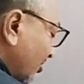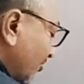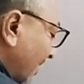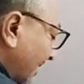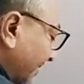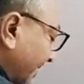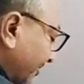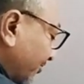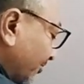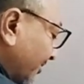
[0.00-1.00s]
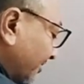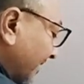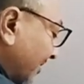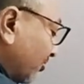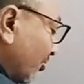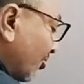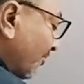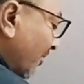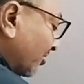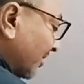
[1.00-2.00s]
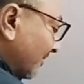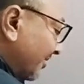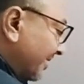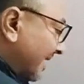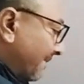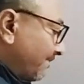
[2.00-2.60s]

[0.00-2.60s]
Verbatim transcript: टू आर डैश हो सकता है दोनों पॉसिबिलिटी है